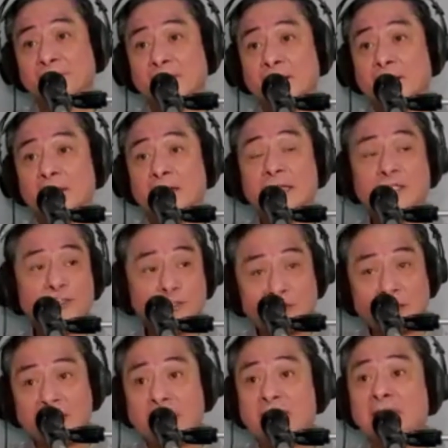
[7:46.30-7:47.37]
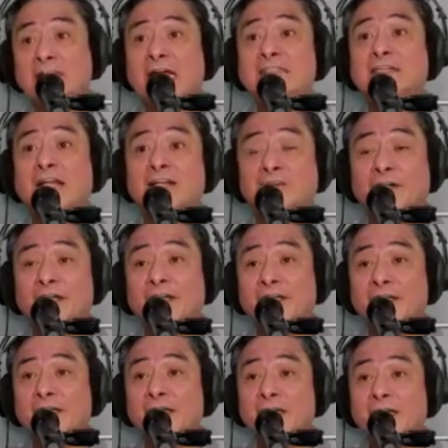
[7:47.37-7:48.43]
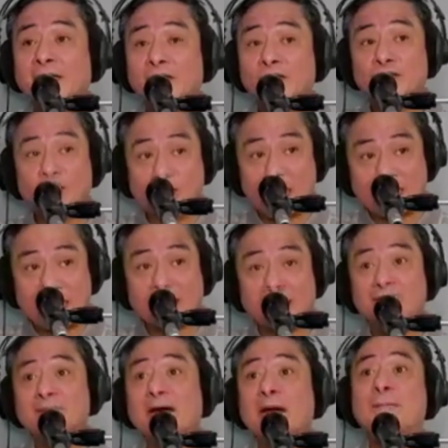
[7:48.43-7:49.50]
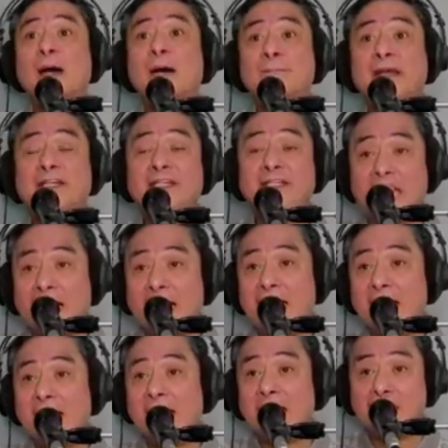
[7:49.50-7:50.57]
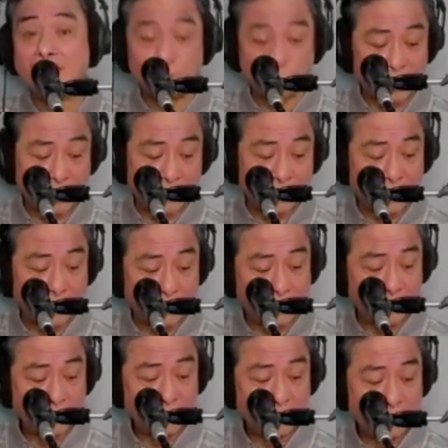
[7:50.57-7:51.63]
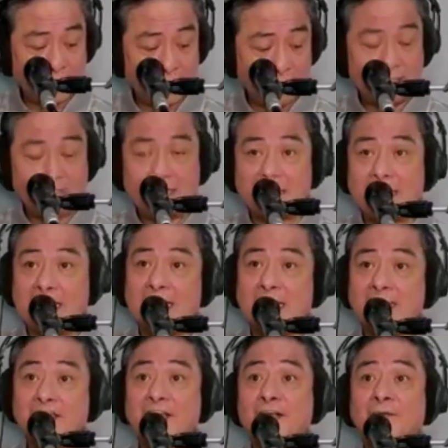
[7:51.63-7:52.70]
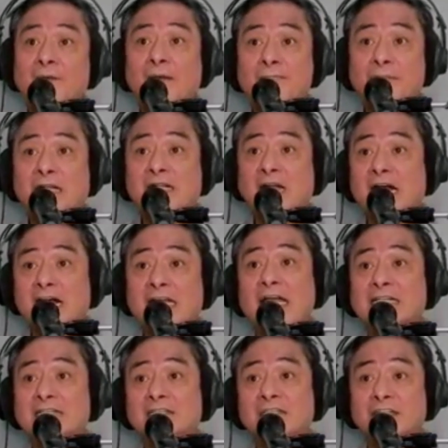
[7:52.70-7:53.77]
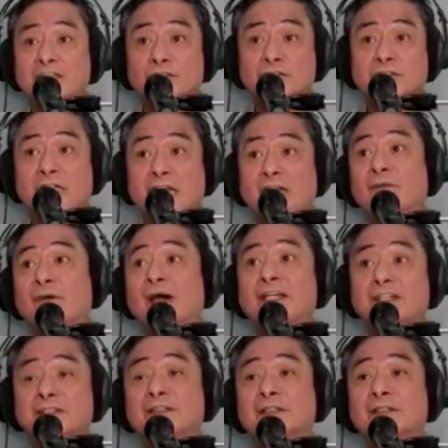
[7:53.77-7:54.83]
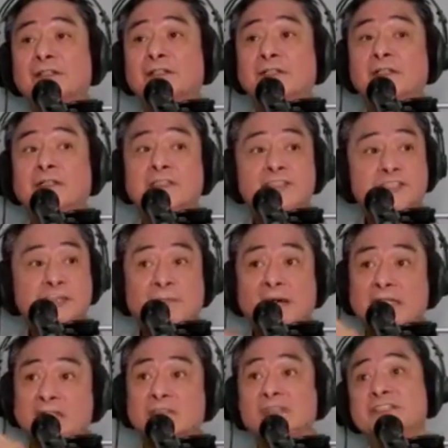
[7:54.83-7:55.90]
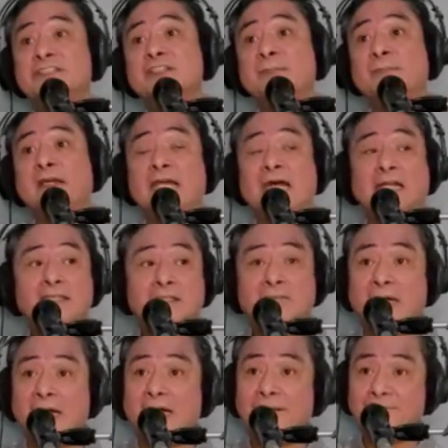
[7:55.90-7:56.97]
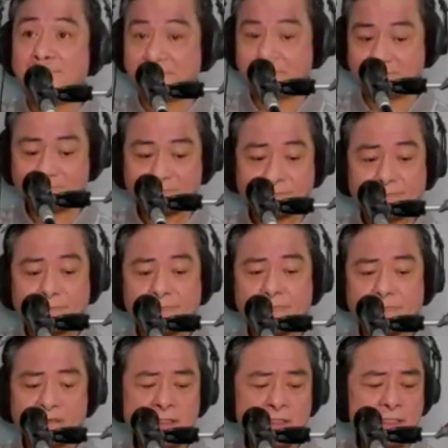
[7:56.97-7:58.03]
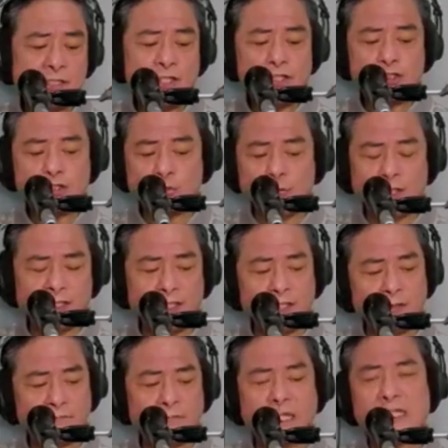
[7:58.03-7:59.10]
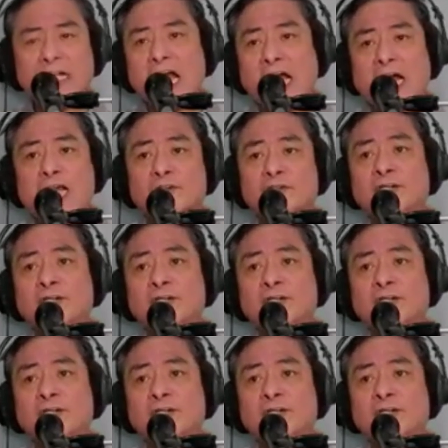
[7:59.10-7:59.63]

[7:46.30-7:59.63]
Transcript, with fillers: at doon ka natatanungin, doon ka na rin mapapahiya. Kamukha ng uh, ginawang pagkakalat nitong dalawang ito. Si Bato, isa pa yan, di ba? Tuwing magkakaroon ng